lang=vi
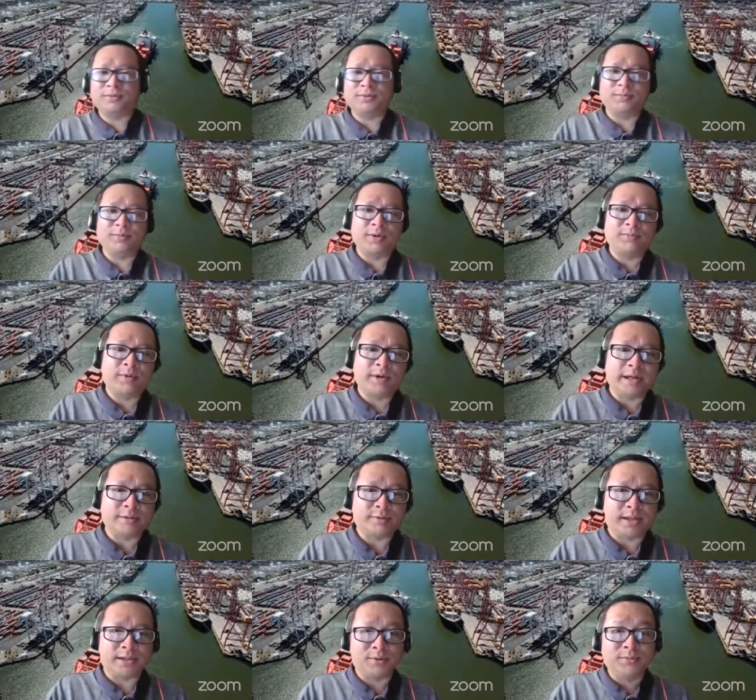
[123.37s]
cũng không hoàn
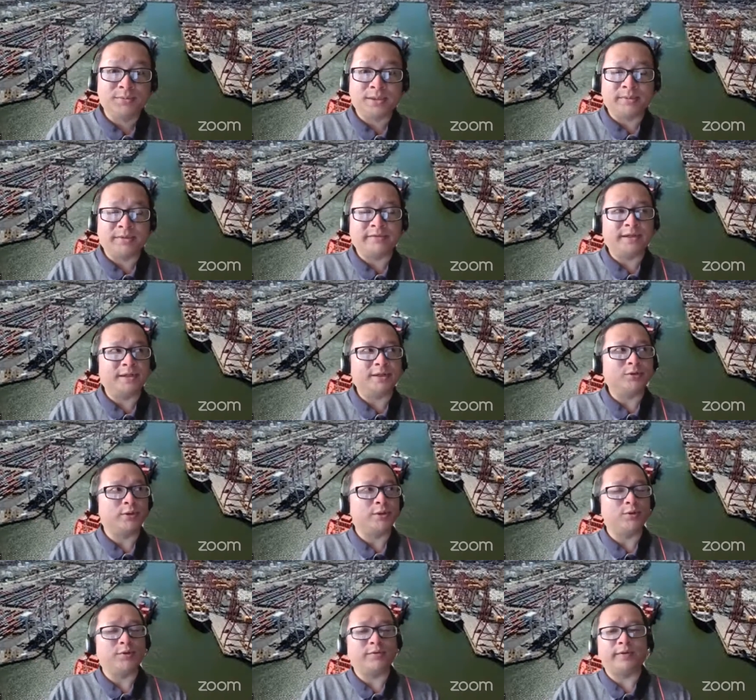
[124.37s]
toàn đúng đâu bởi vì nó
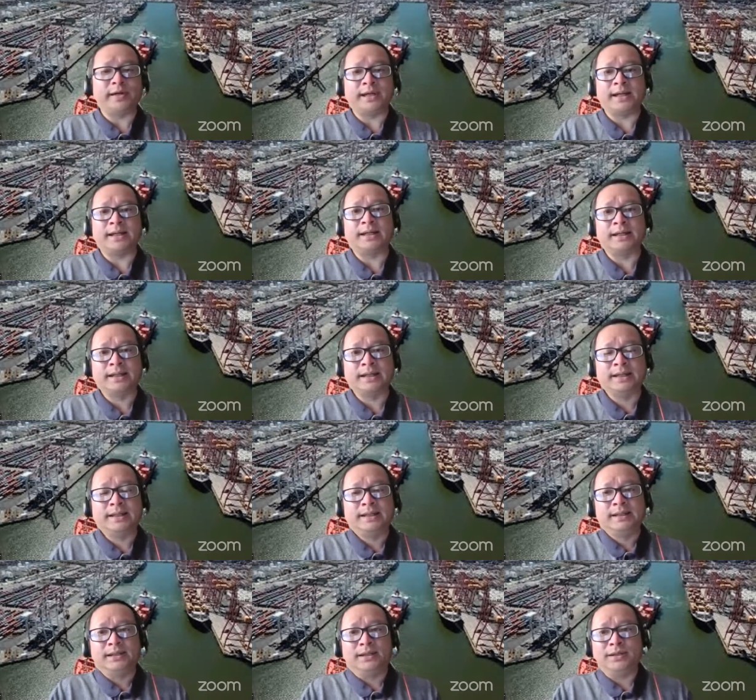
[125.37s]
tùy thuộc vào ngành
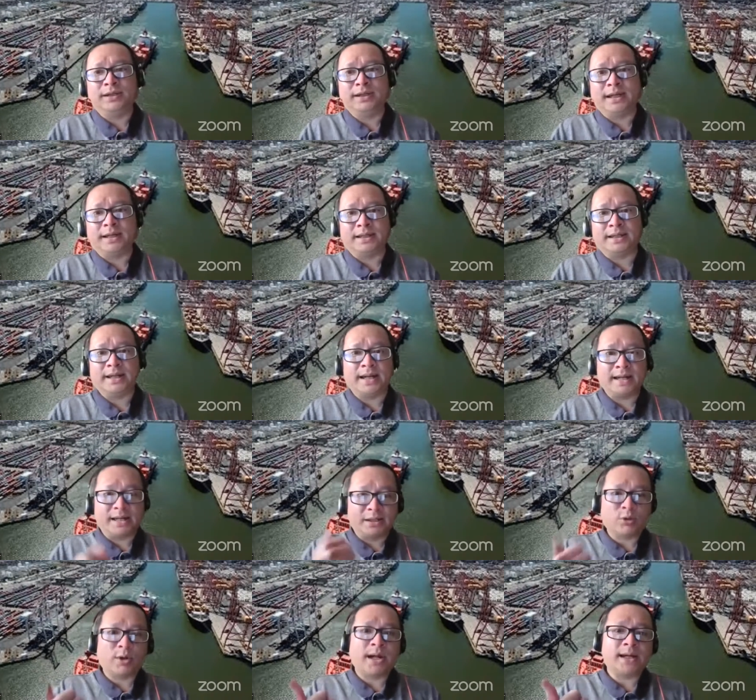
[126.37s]
có những ngành như hàng
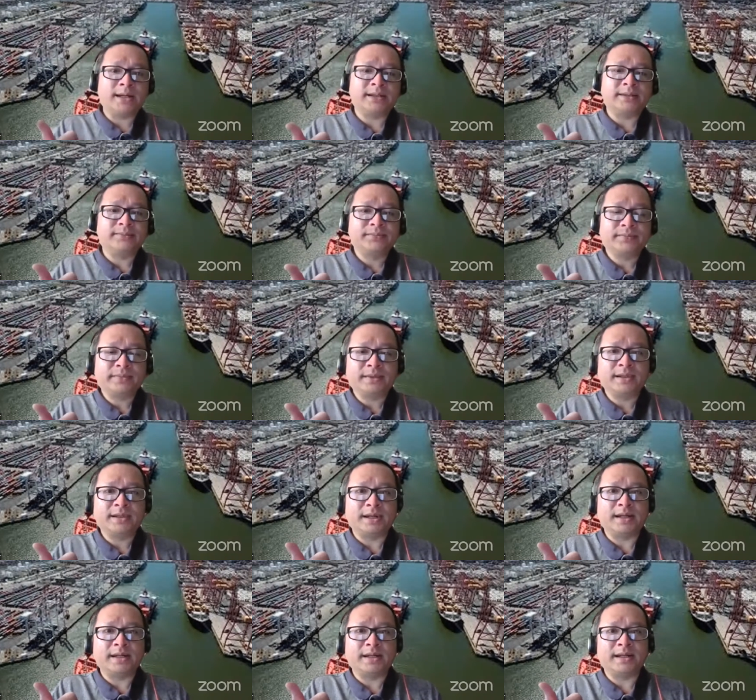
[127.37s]
ngành toán này
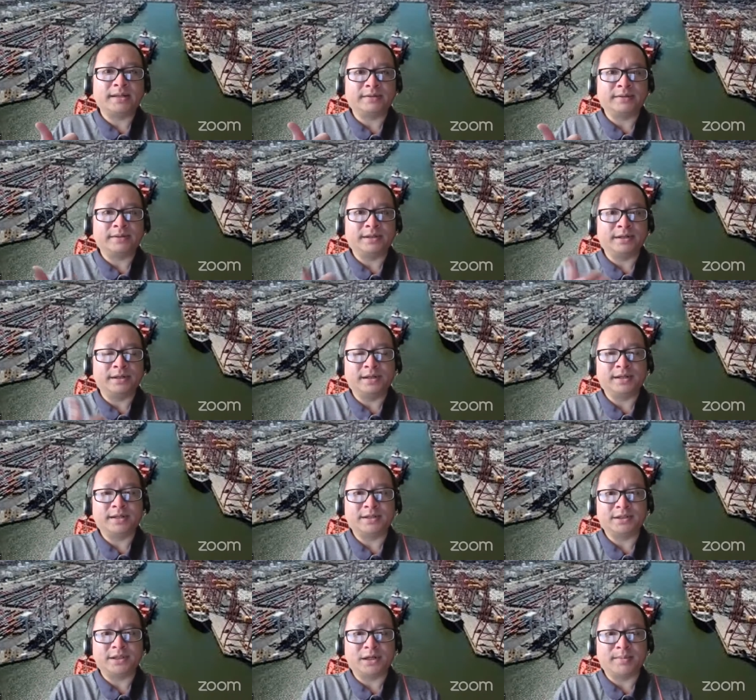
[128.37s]
các cái ngành gọi là
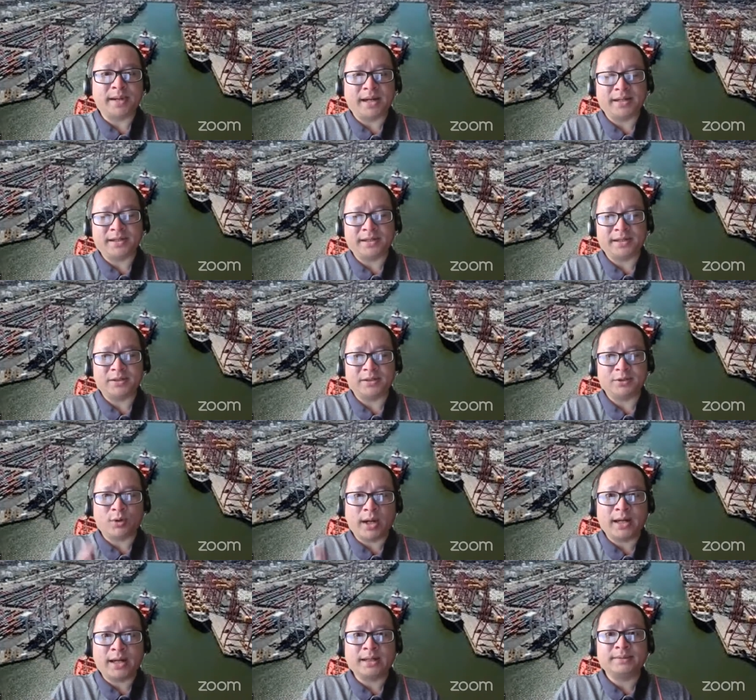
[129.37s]
cơ sở cơ bản ngành
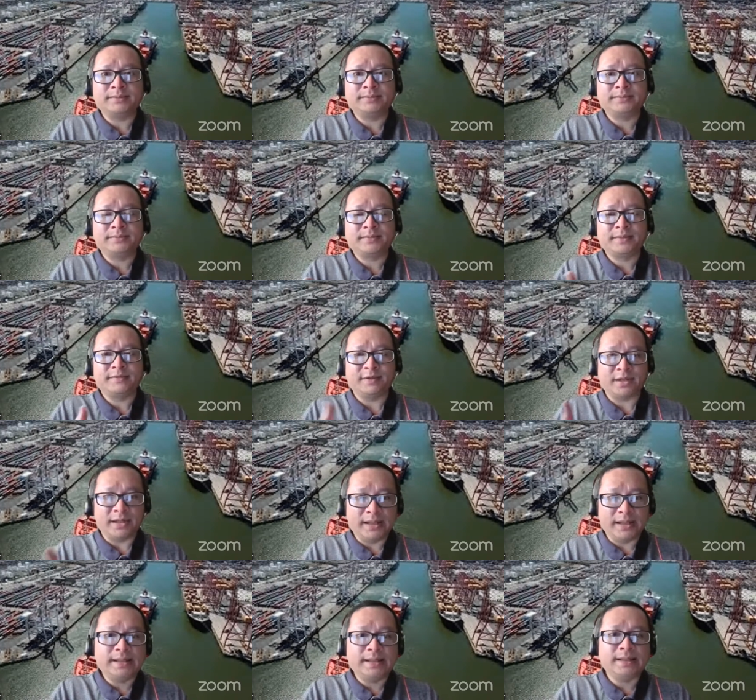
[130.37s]
toán vật
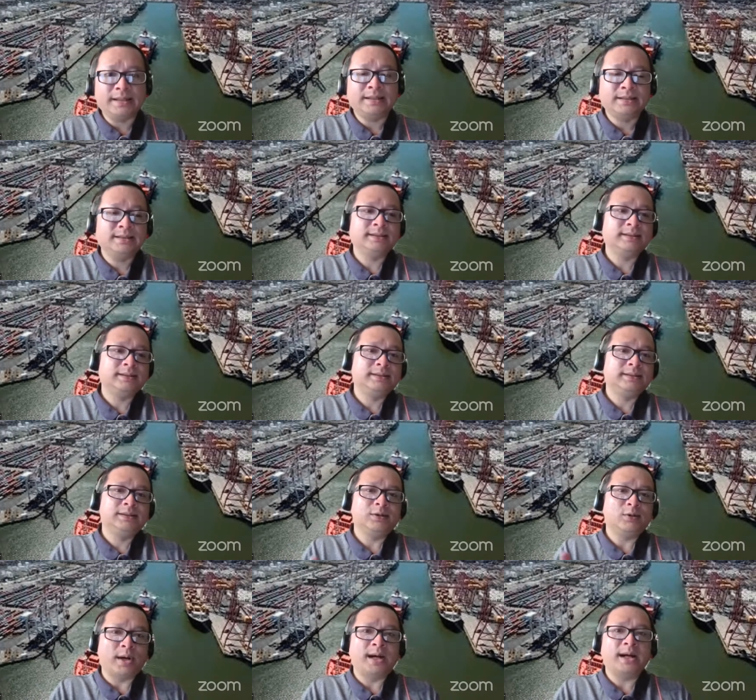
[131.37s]
lý
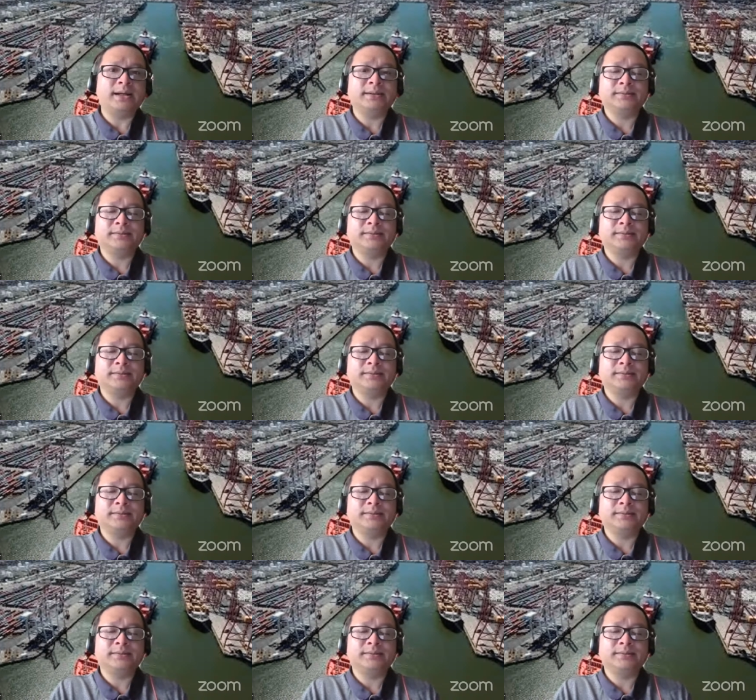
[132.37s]
hóa